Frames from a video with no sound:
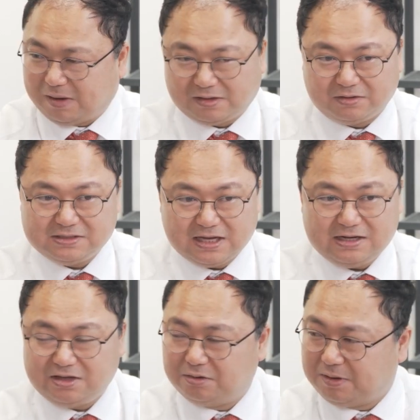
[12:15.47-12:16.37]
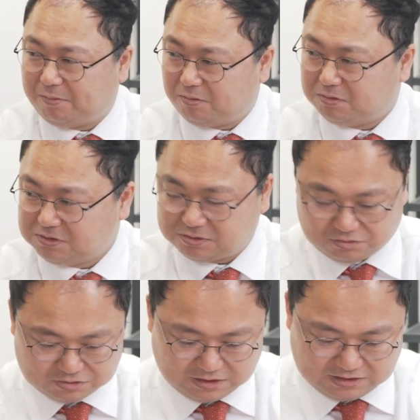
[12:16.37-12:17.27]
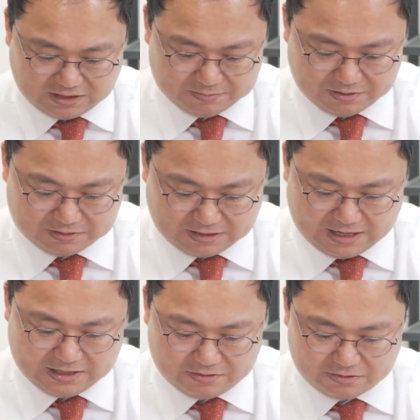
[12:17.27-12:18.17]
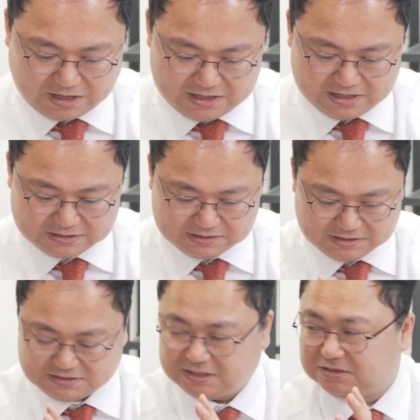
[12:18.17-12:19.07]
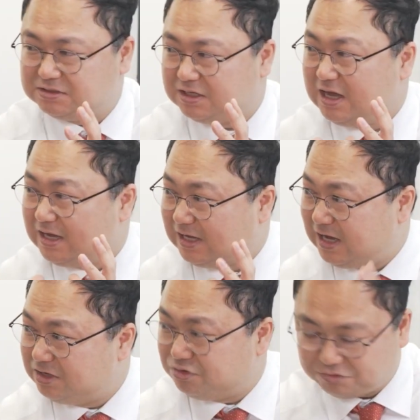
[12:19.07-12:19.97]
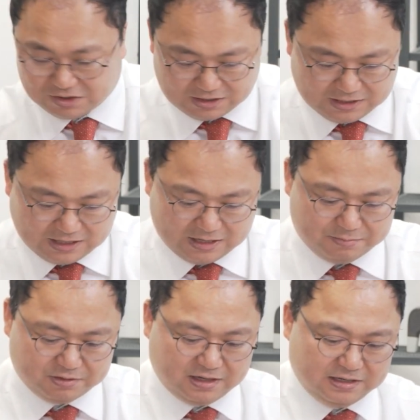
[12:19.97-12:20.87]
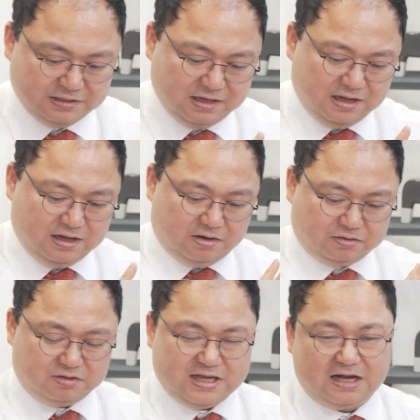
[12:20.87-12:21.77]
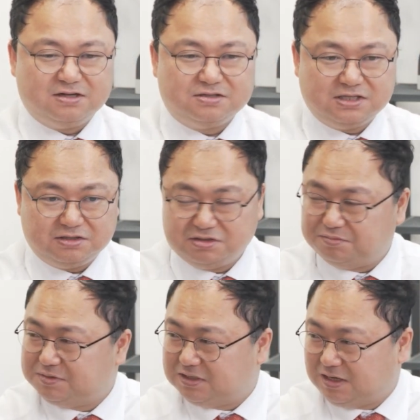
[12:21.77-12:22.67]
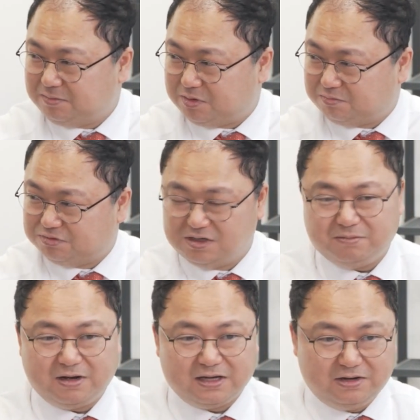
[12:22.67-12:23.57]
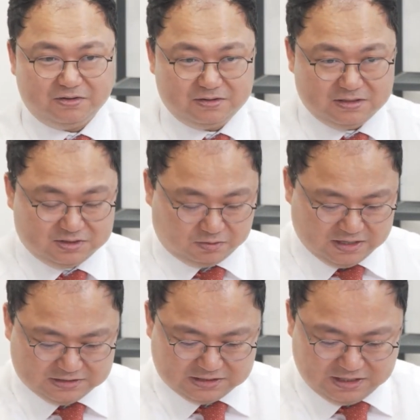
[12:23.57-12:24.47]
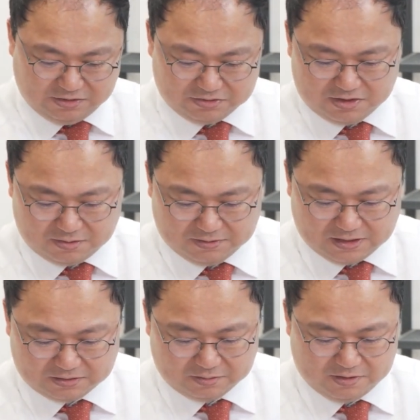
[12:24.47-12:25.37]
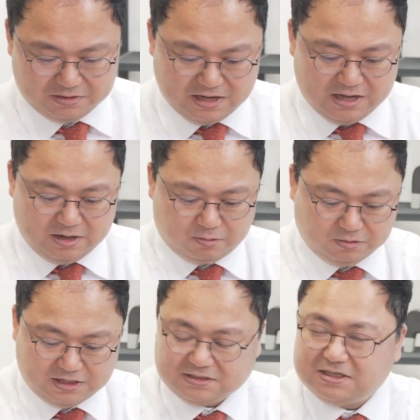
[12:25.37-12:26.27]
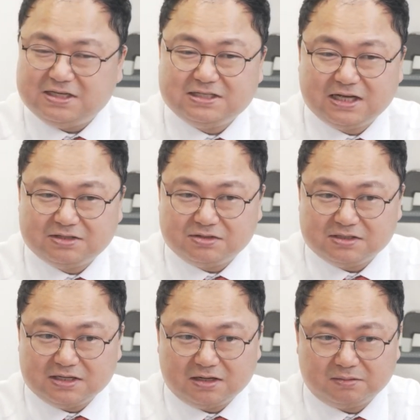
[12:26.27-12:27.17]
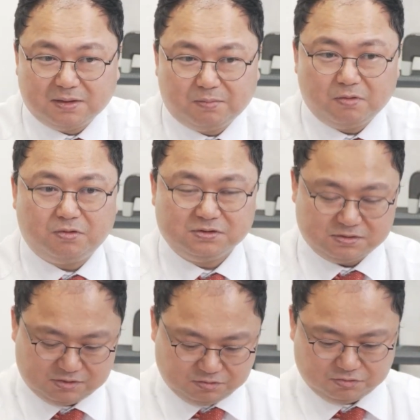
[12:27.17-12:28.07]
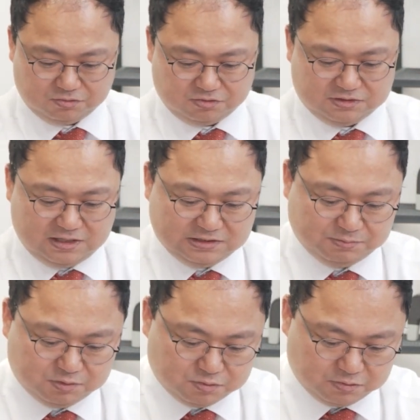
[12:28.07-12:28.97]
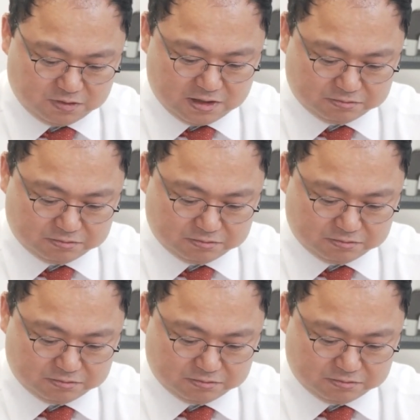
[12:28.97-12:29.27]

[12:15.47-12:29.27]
배터리 셀 기업에 포커스를 두겠다 하면 타이거, KRX 2차 전지, K 뉴딜 음. 아니면 나는 어떤 양극재, 응급재뭐 분리막 이런 전해질 이런 기업이다 그러면 코덱스 2차 전지 산업에 포커스를 두고 투자를 하시면 좋을 것